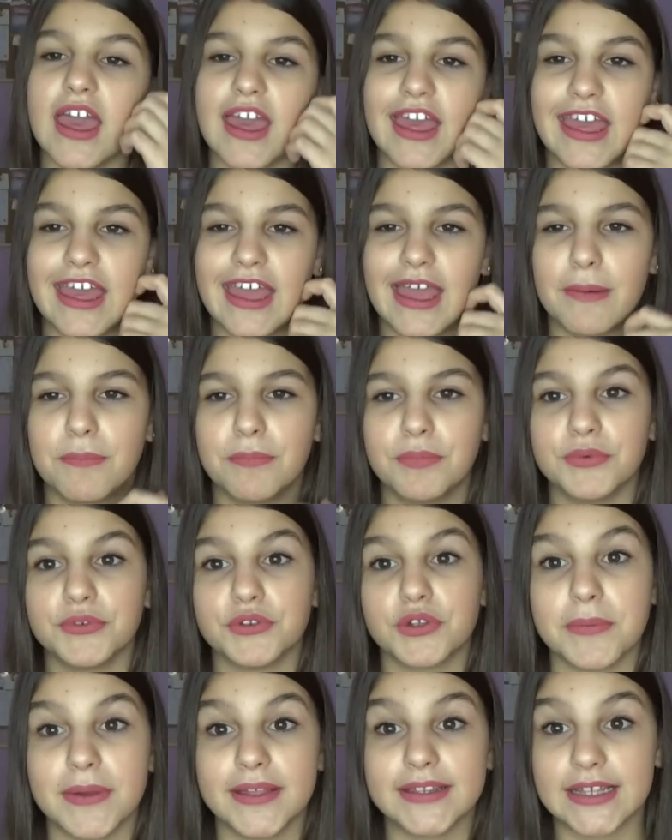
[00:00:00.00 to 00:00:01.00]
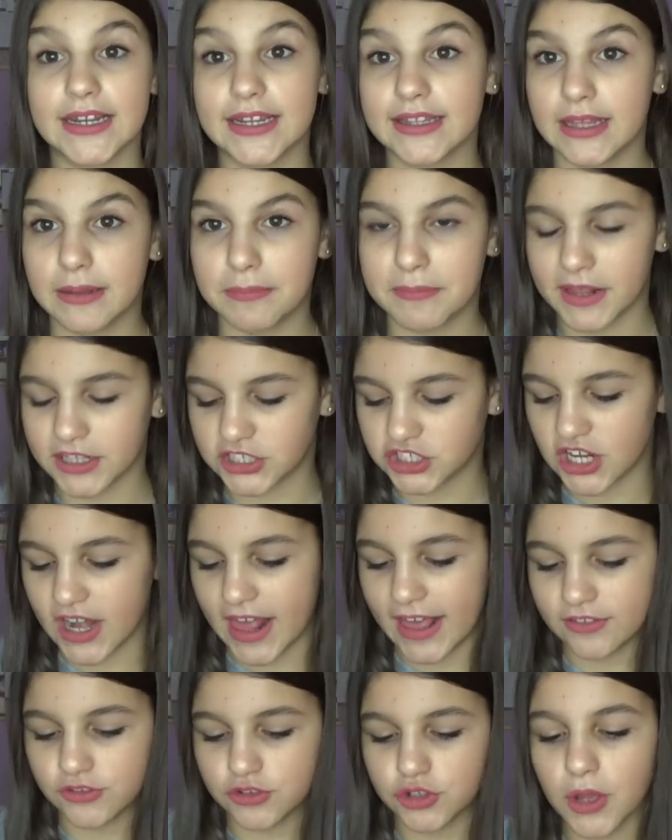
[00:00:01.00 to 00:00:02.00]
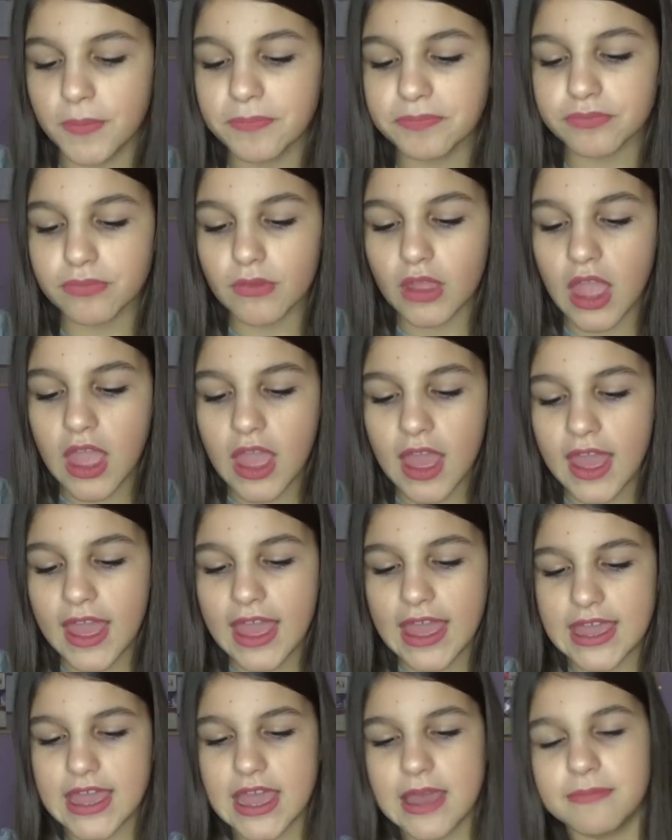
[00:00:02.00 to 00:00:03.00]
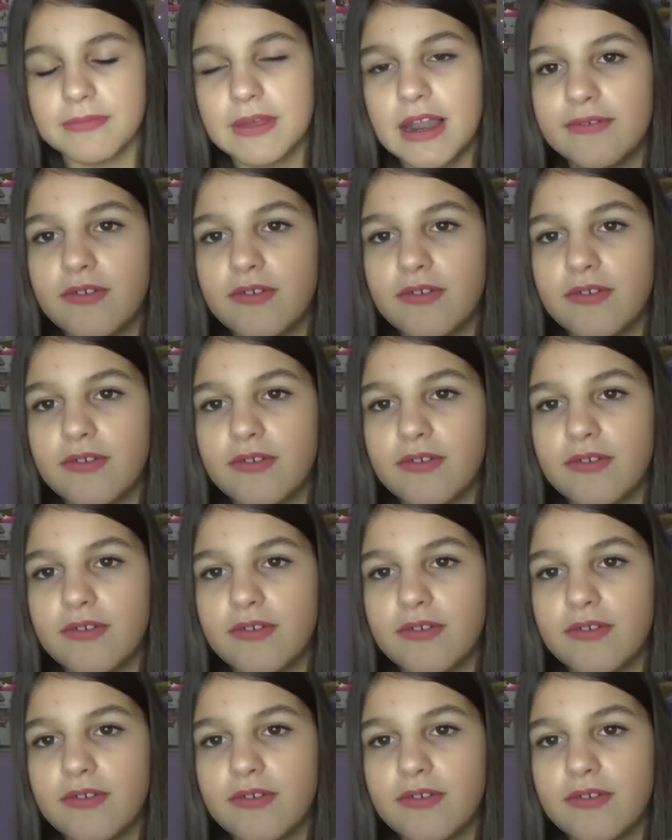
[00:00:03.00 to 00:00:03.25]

e appunto metterli nel braccialetto e me